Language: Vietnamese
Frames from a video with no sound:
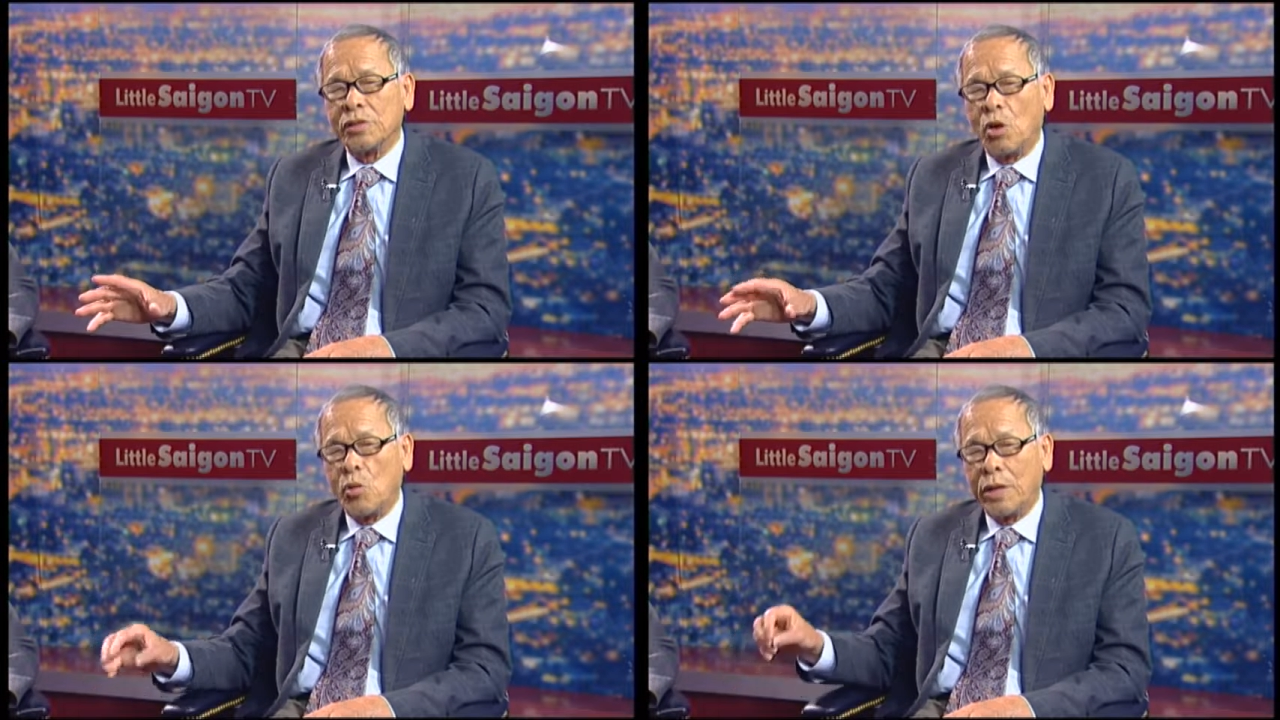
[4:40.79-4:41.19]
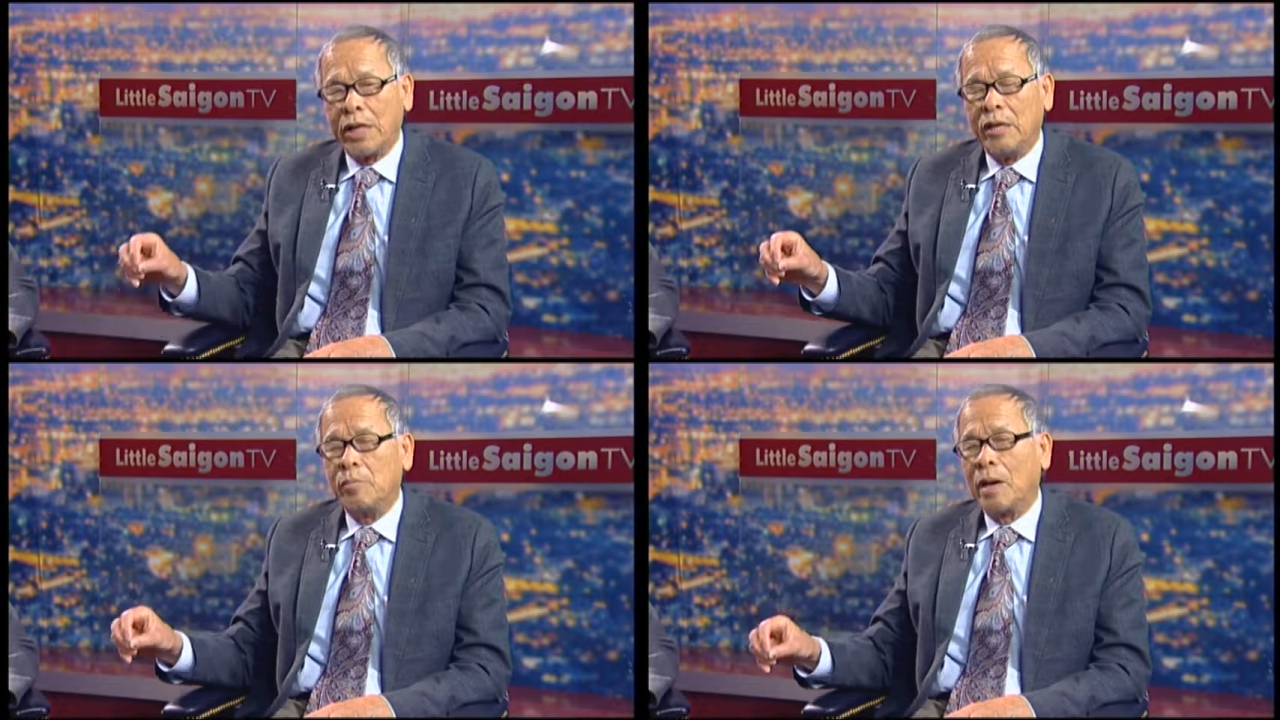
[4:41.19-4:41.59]
sau
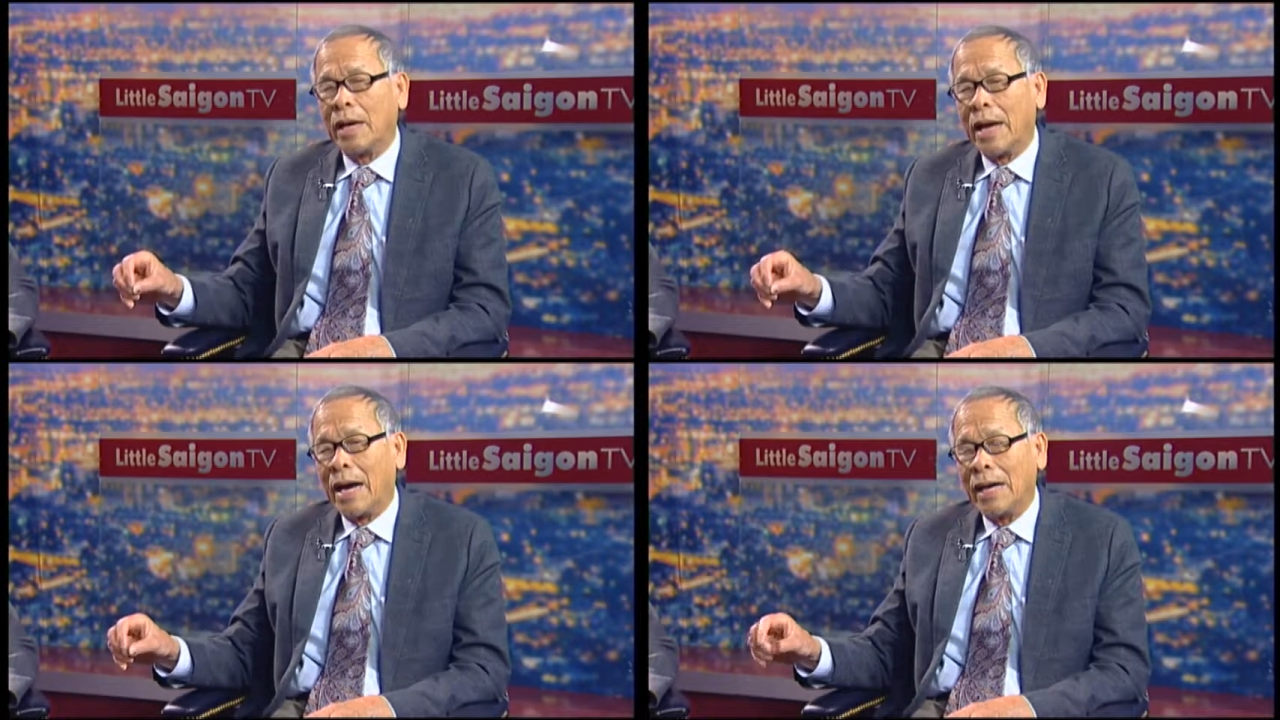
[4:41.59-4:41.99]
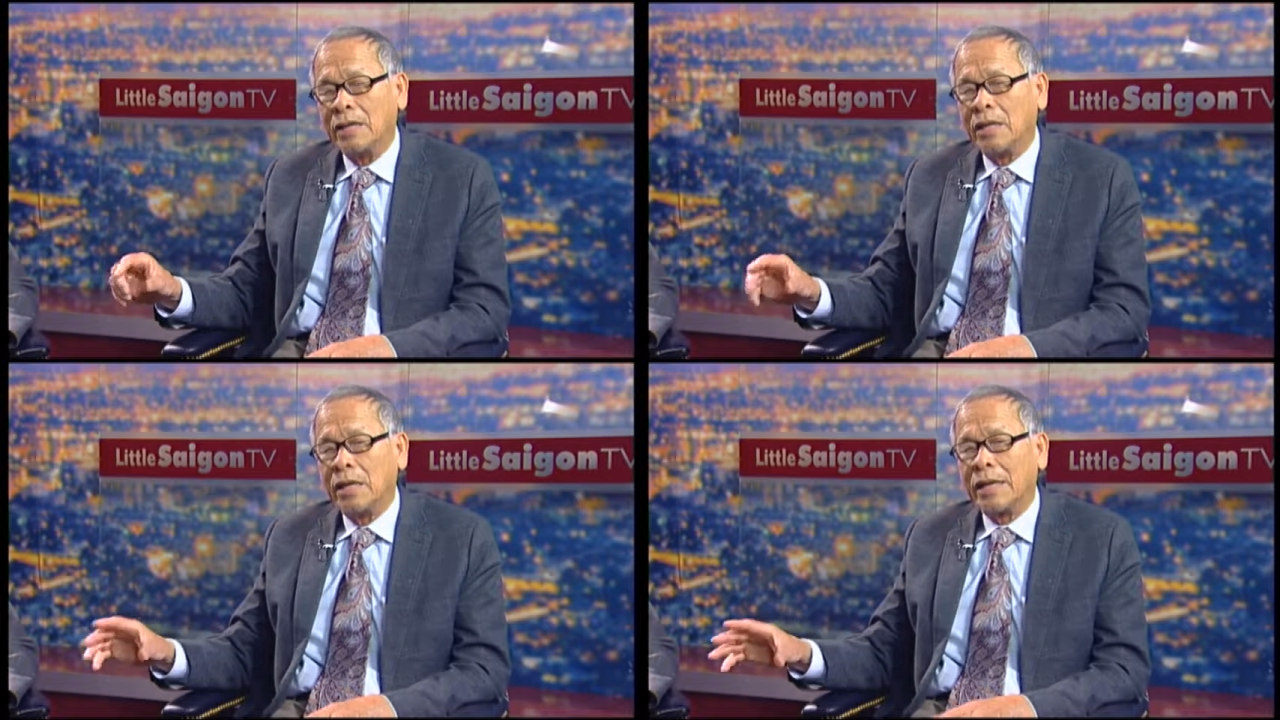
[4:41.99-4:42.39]
khi mà đã
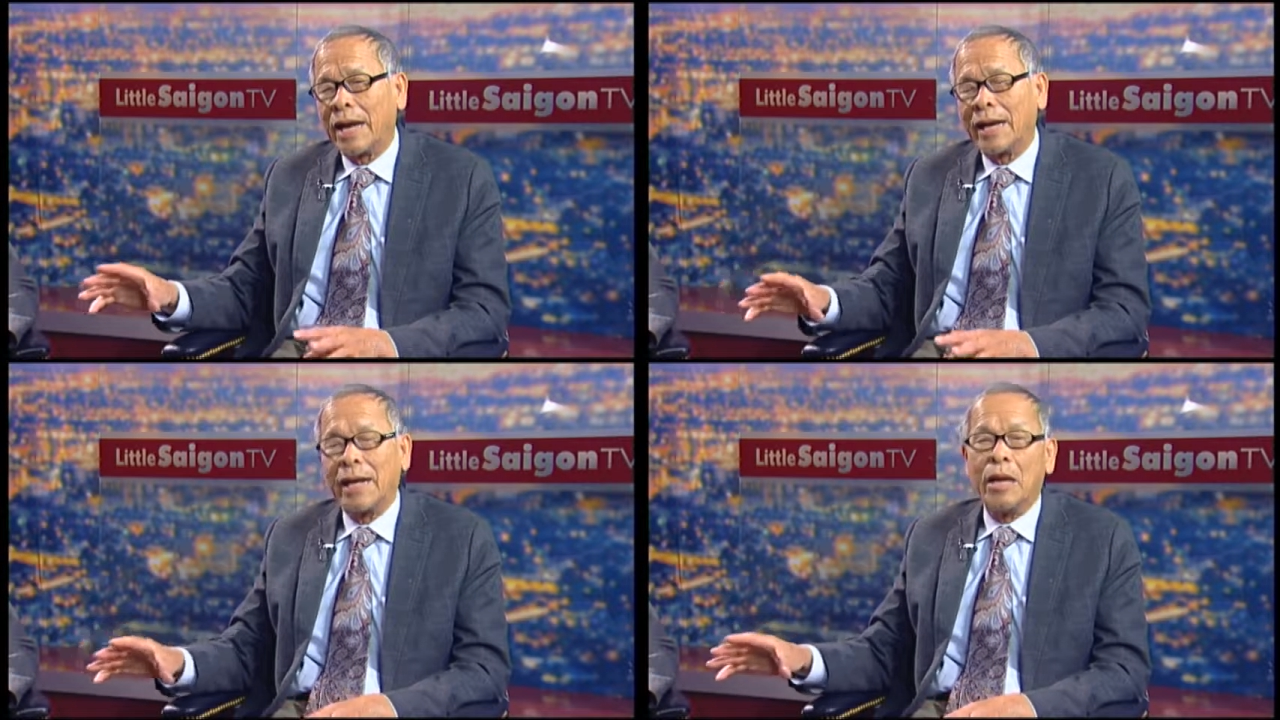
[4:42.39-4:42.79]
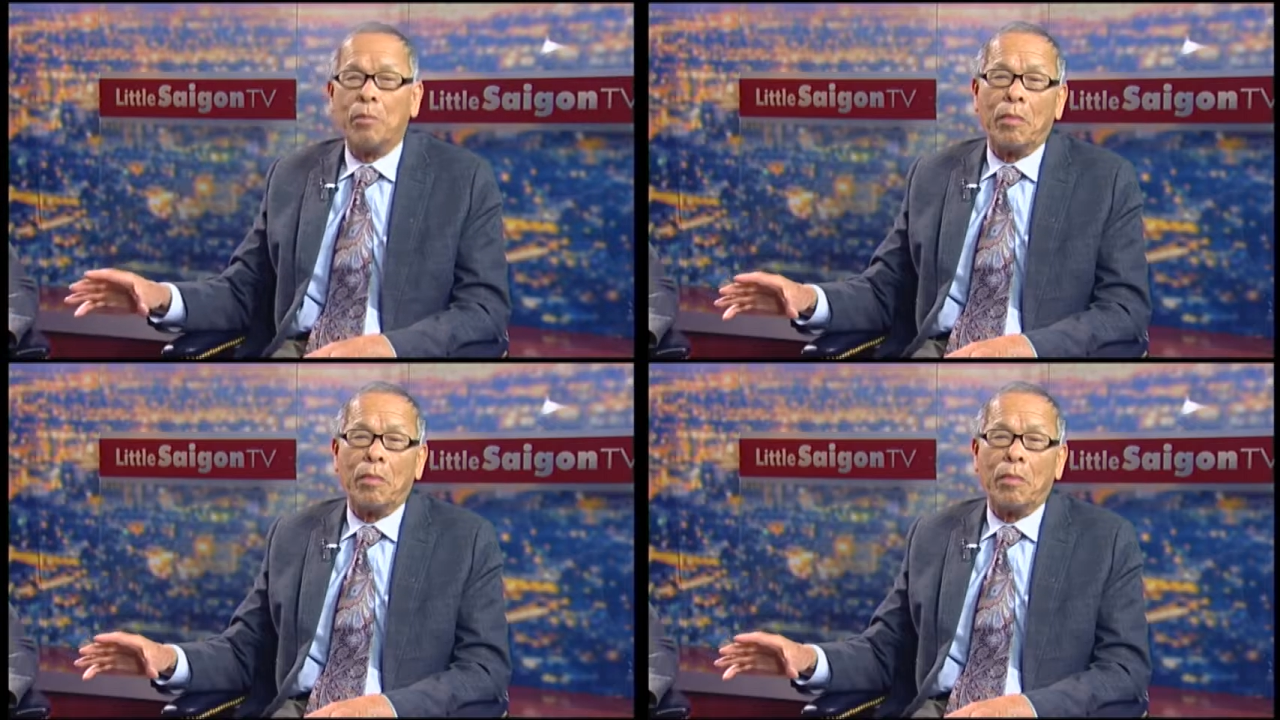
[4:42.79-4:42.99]
đưa ra để